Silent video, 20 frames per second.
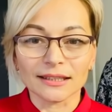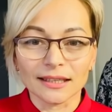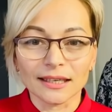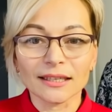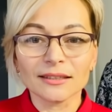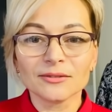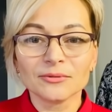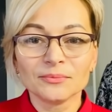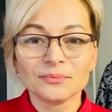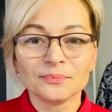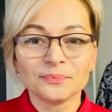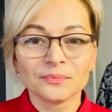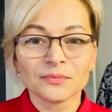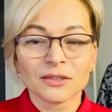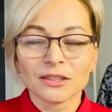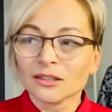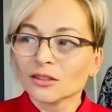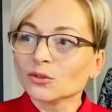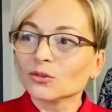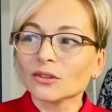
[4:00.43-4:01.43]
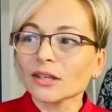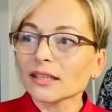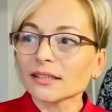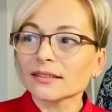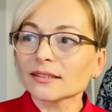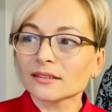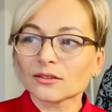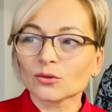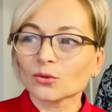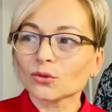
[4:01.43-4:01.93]
да? У
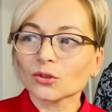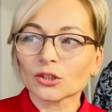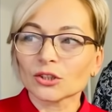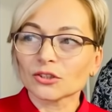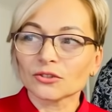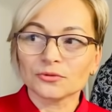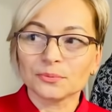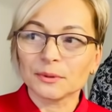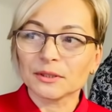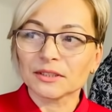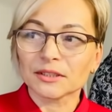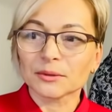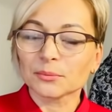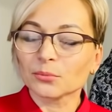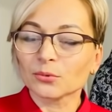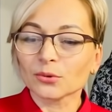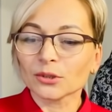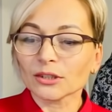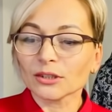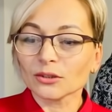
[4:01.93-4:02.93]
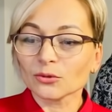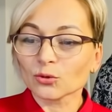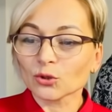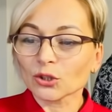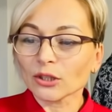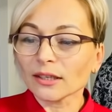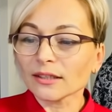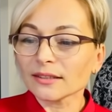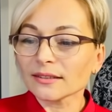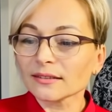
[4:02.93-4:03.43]
нас тоже в Петербурге
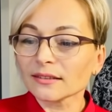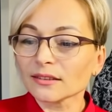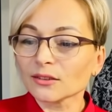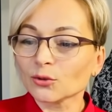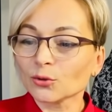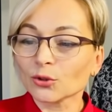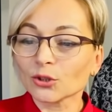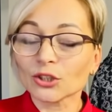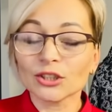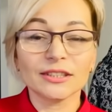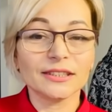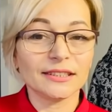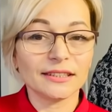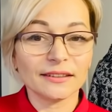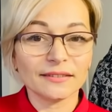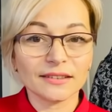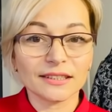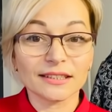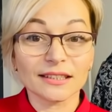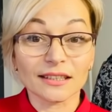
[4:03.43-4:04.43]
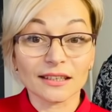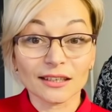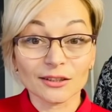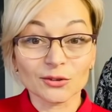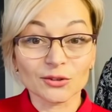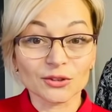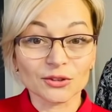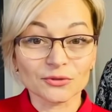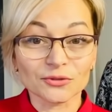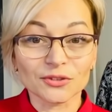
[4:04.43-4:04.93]
ужасно дождь 9
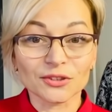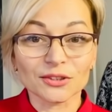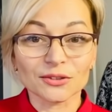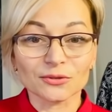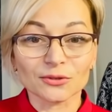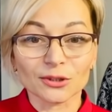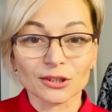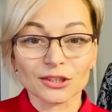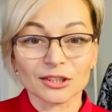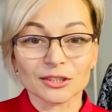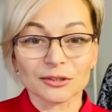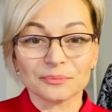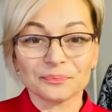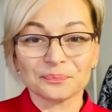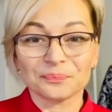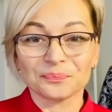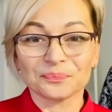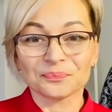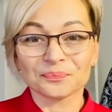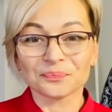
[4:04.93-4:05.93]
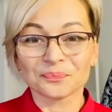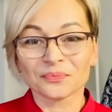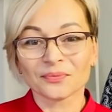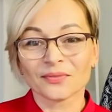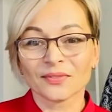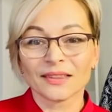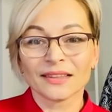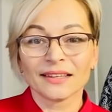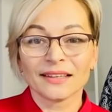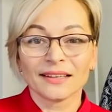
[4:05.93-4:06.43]
градусов всего лишь.
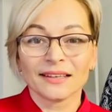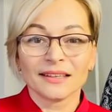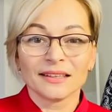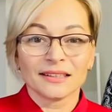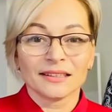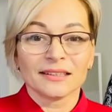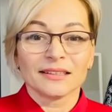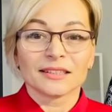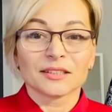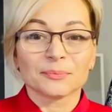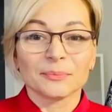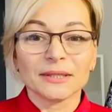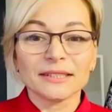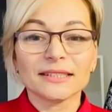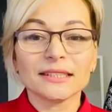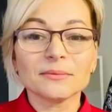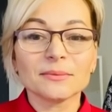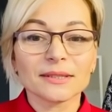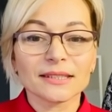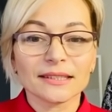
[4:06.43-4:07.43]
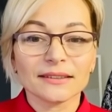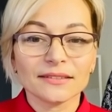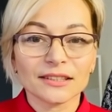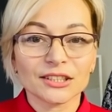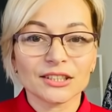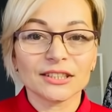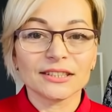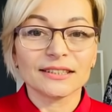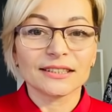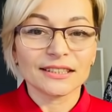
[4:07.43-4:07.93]
Спасибо за
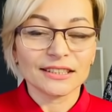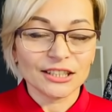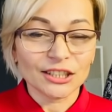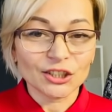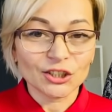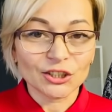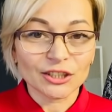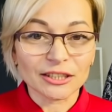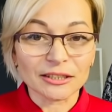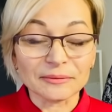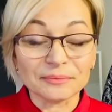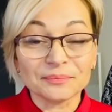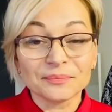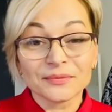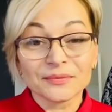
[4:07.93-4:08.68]
ваши сердечки.